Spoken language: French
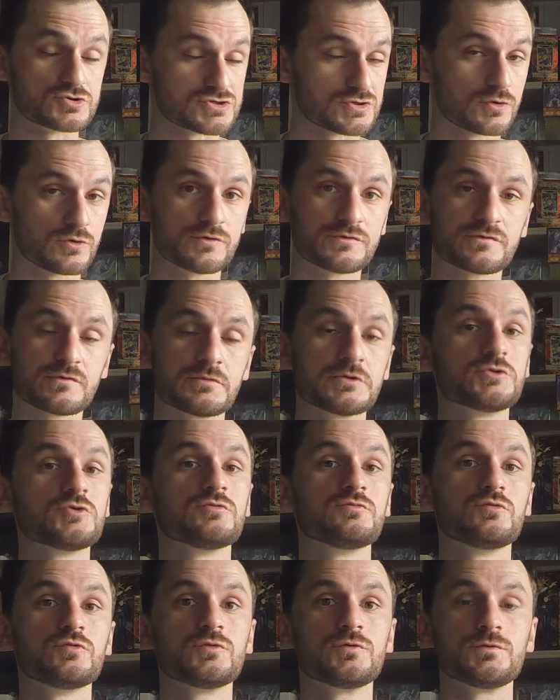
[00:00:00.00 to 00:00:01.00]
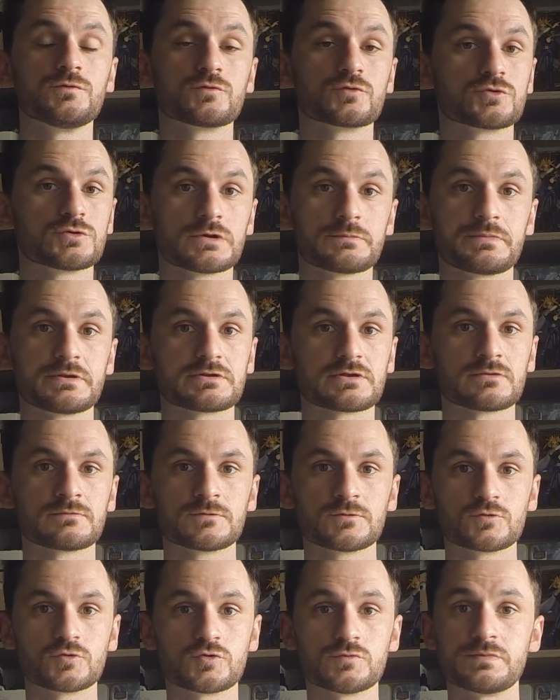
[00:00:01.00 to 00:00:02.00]
j'ai une grosse semaine de boulot, donc j'aurai pas le temps de
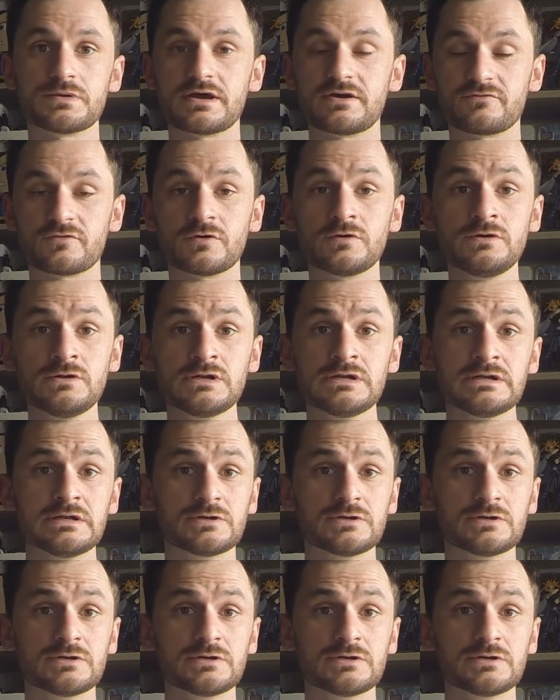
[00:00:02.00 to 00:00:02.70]
m'en occuper avant.